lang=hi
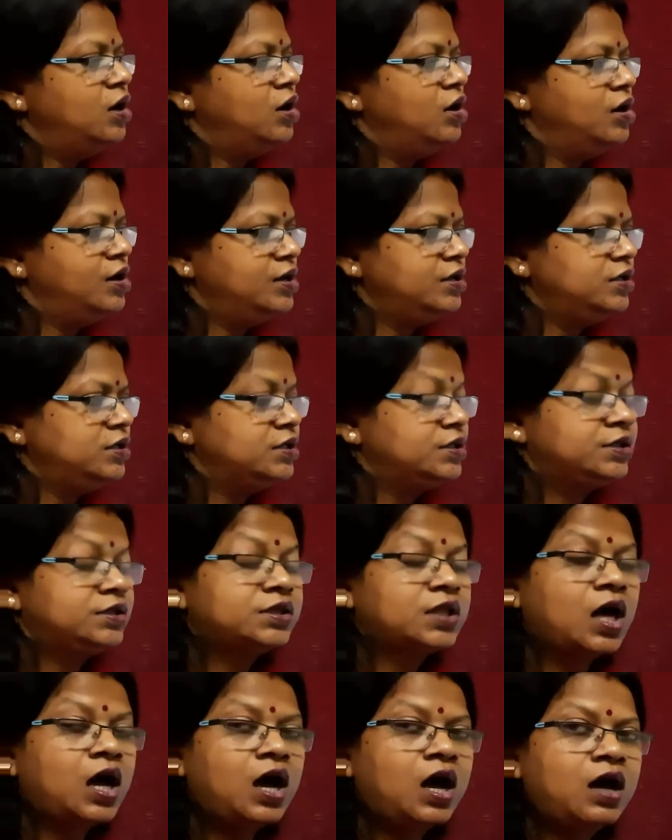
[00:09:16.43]
और
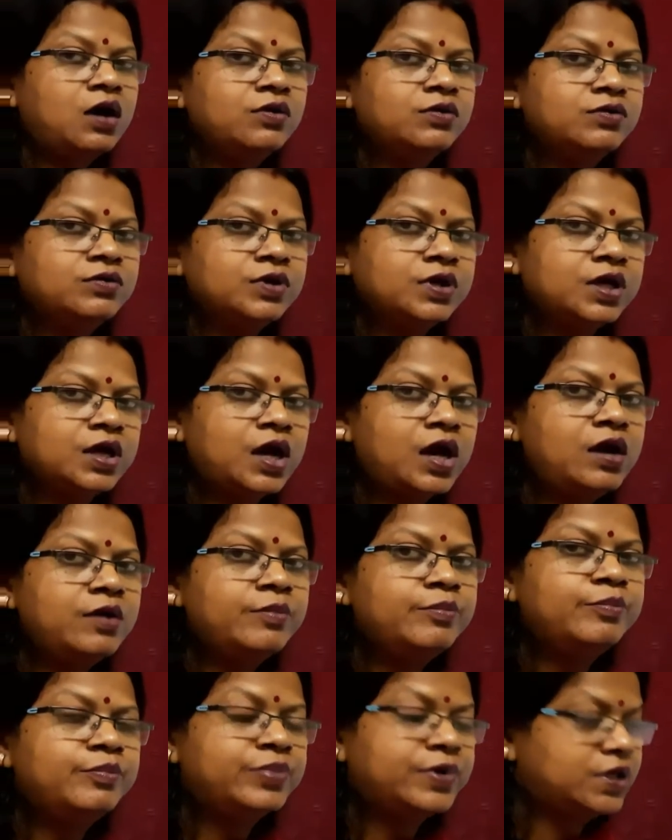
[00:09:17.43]
ता हो गया
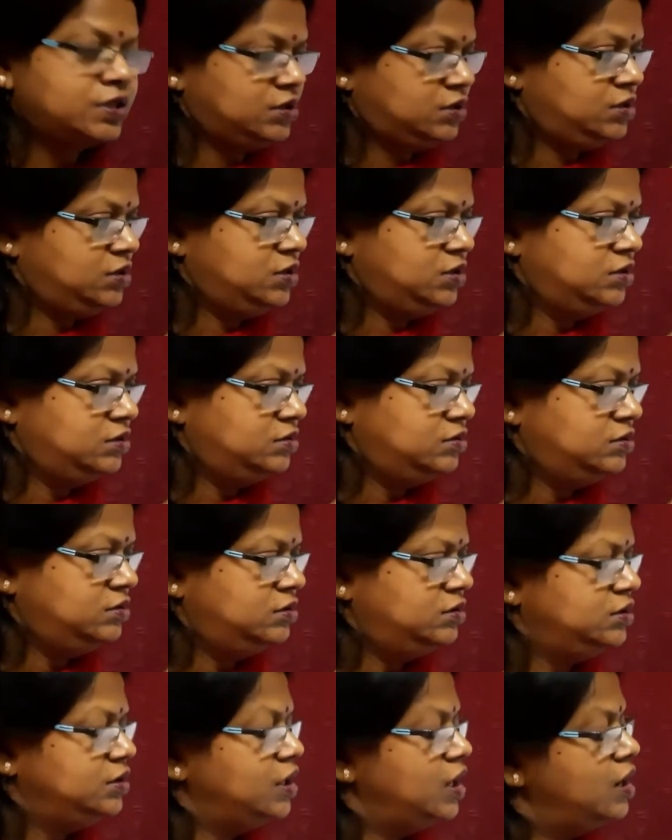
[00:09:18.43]
प्रत्यय
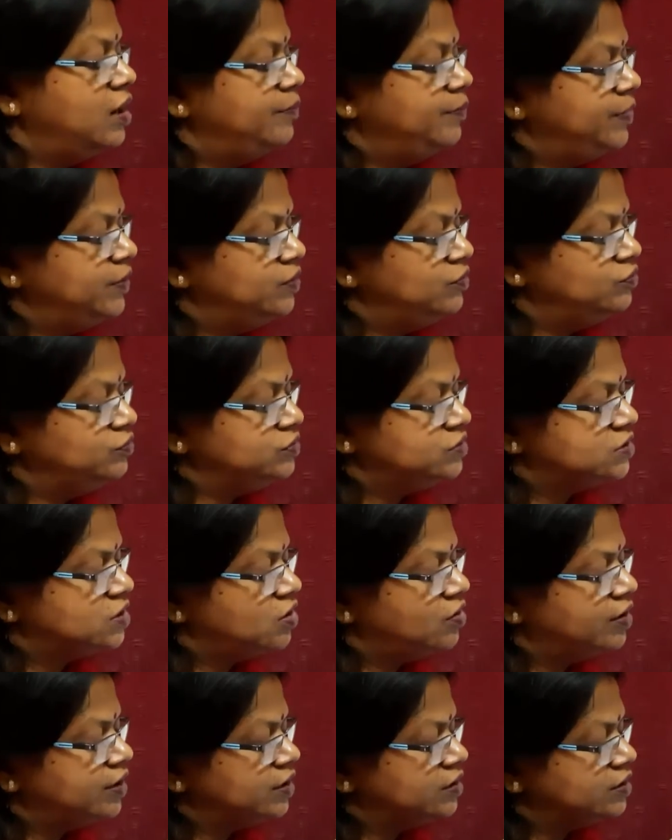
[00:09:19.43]
यहाँ पे
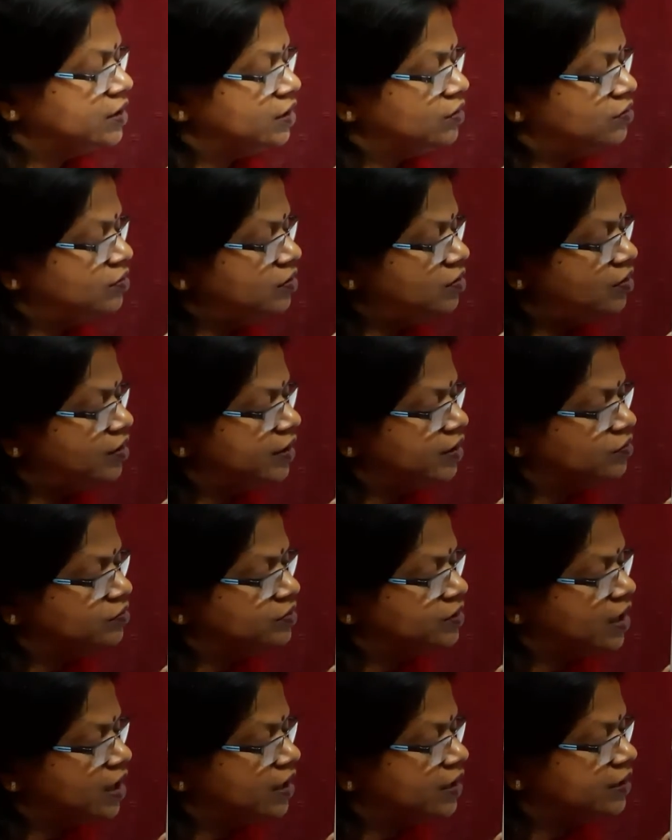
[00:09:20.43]
दूसरा और एक देखो और एक
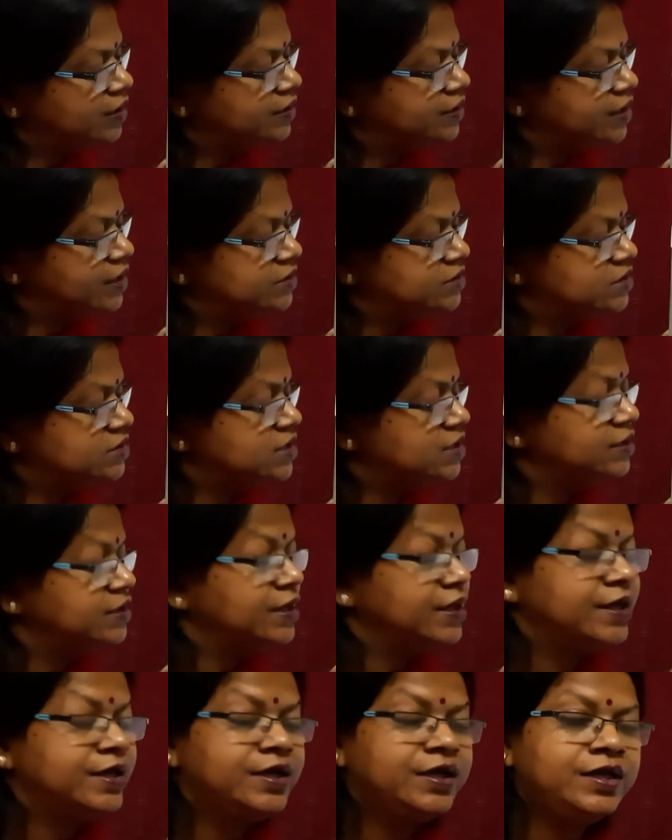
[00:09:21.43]
उदाहरण दिया जैसे
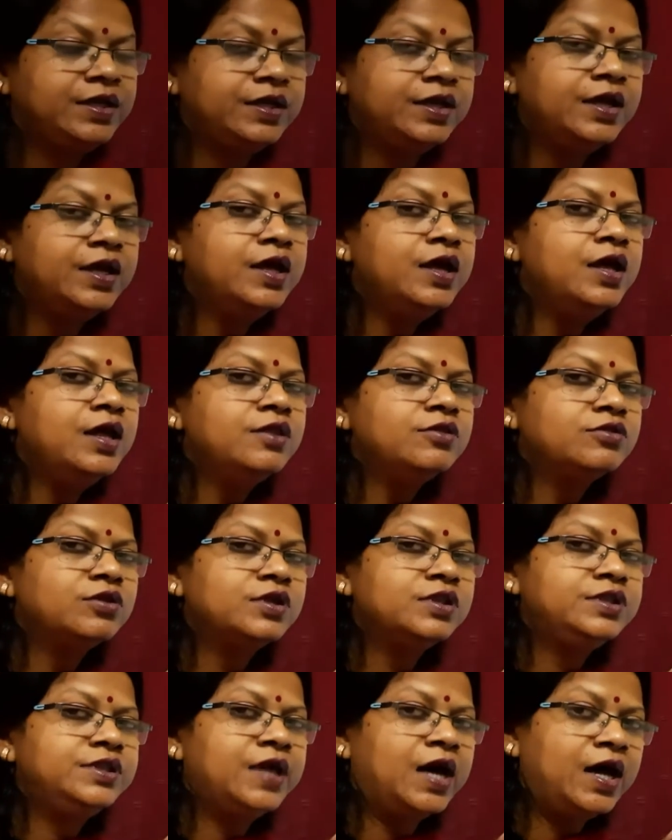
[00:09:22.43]
धनी
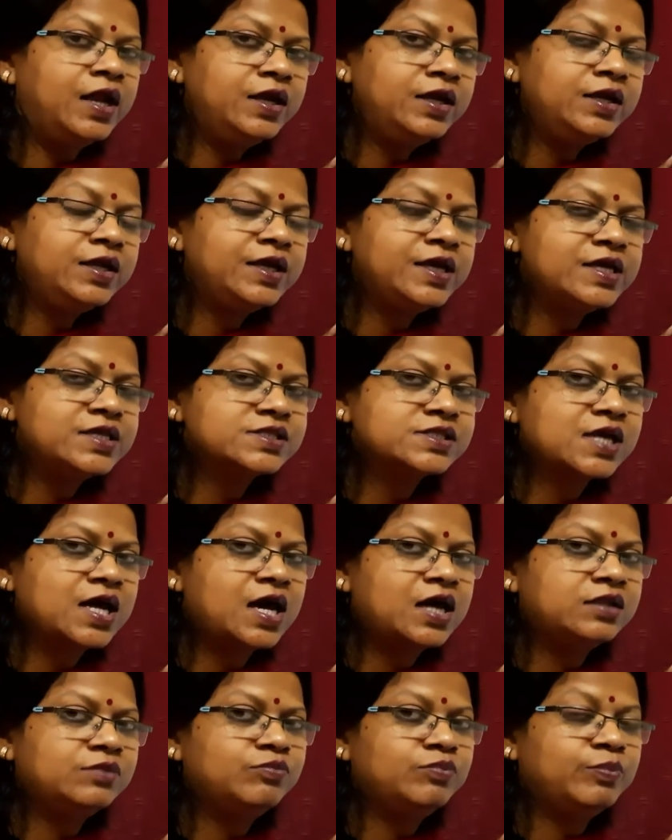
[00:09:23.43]
तो धन के
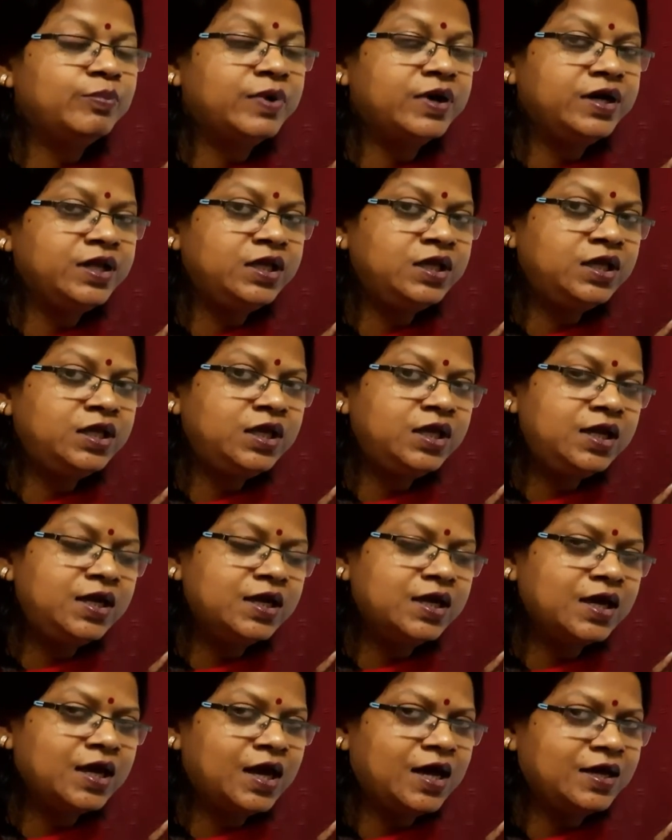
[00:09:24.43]
साथ बड़ी ई
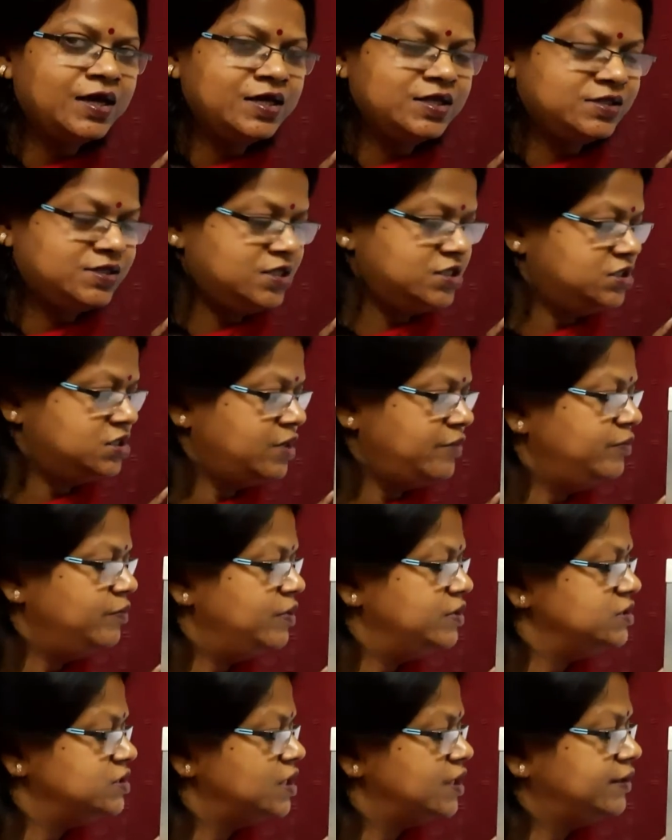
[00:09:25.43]
लगाने से शब्द
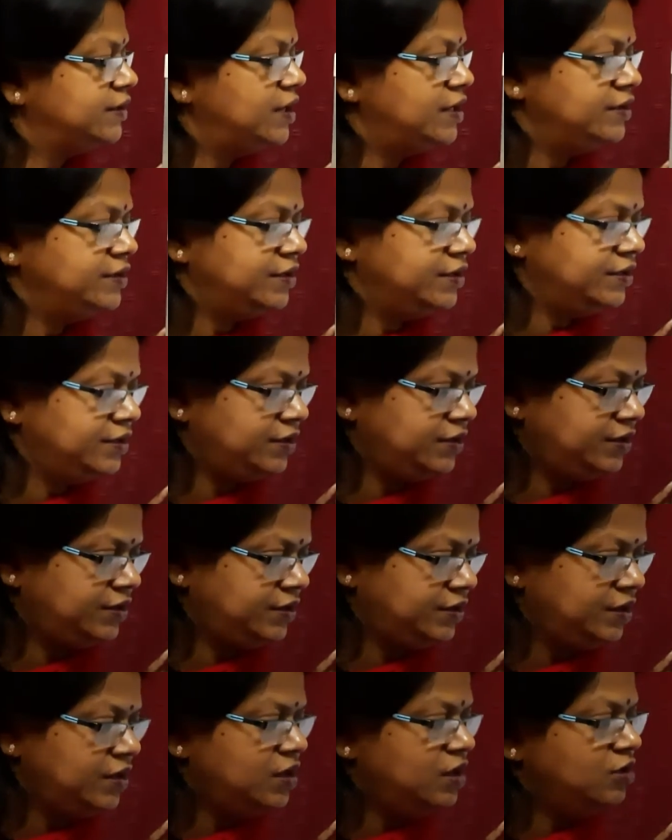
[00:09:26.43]
बन जाता है धनी